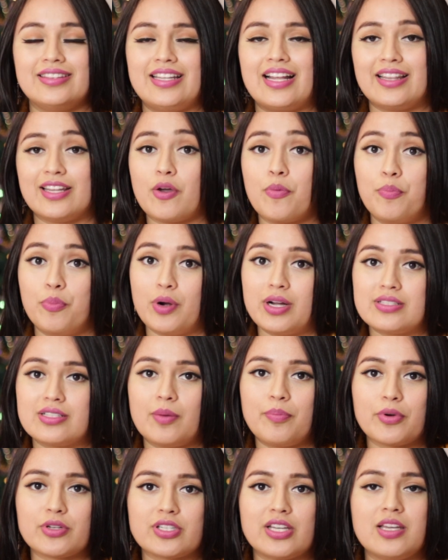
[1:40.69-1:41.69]
después
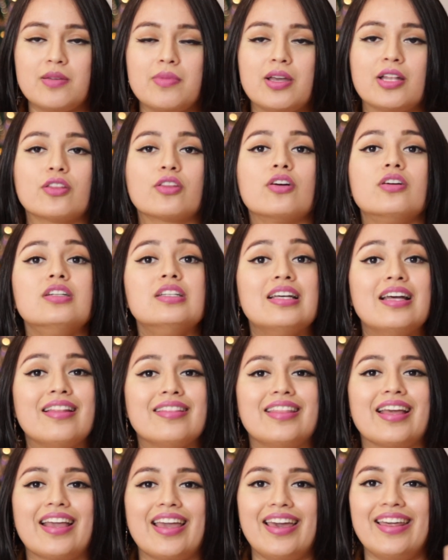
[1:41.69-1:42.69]
del procedimiento
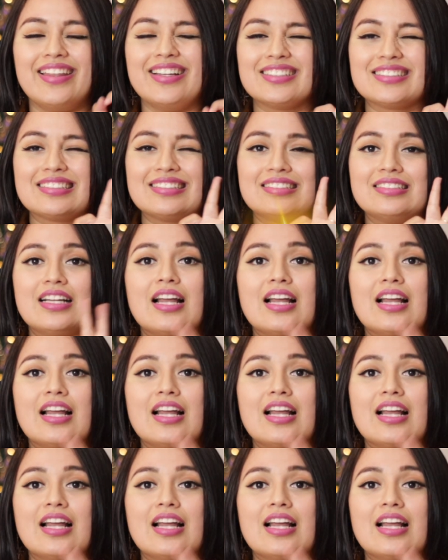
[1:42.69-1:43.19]
te queden